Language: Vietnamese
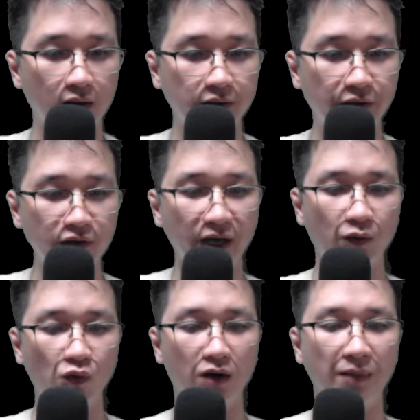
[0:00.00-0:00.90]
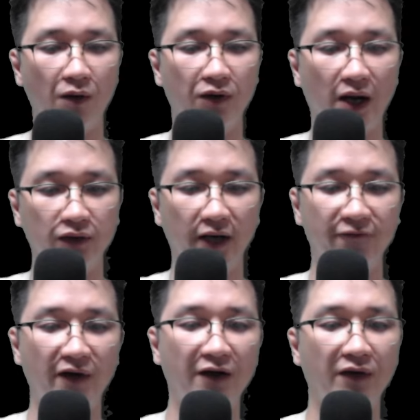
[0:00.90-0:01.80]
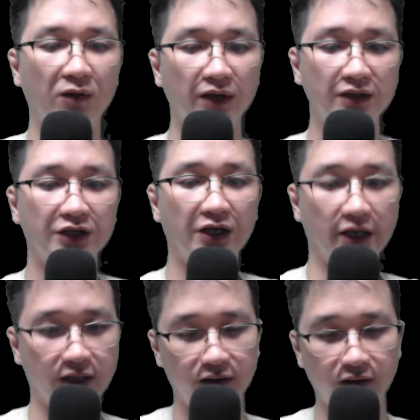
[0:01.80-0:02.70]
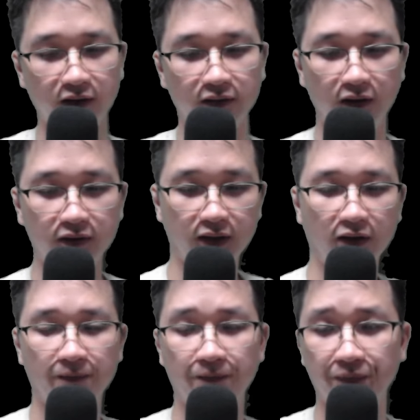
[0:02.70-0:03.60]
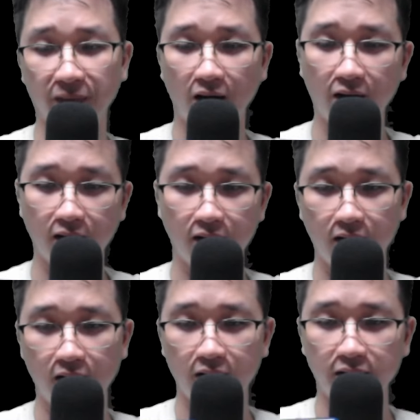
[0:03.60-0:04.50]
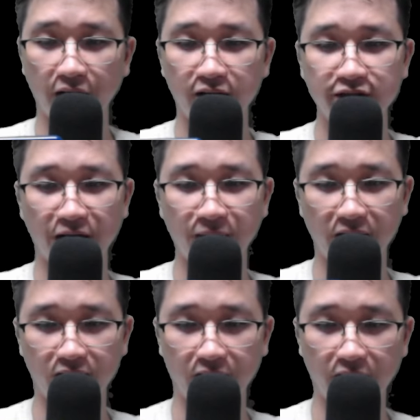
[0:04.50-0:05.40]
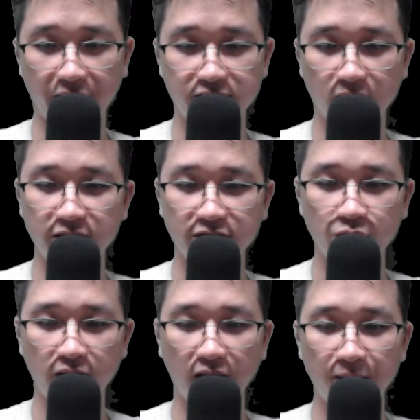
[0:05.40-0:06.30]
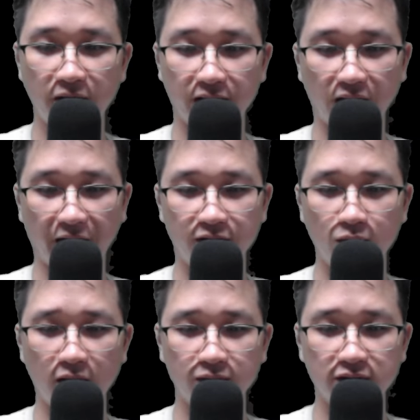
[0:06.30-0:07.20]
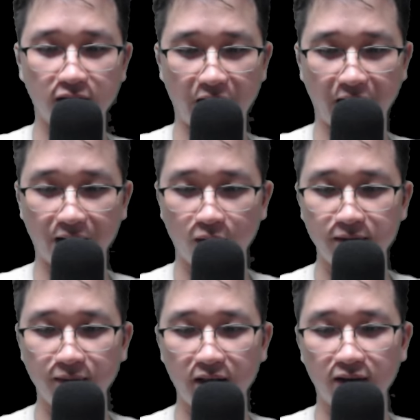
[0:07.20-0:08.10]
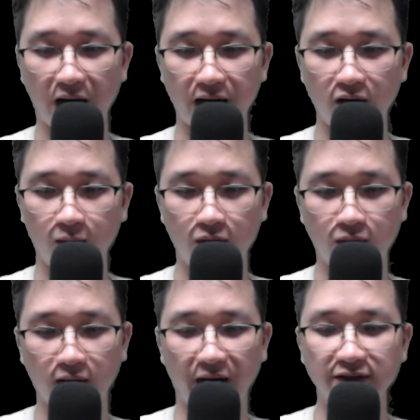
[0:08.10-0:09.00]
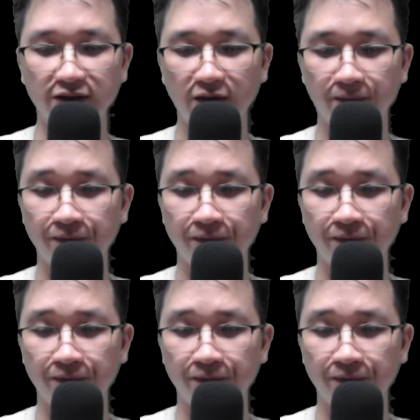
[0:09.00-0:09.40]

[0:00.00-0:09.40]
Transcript: Khương Nghị cuồng bạo gào thét vang vọng đất trời, thương thương thương. Tiếng tranh minh kịch liệt giống như xuyên kim liệt thạch rung động sơn hà, oanh minh đại lục cùng hải dương.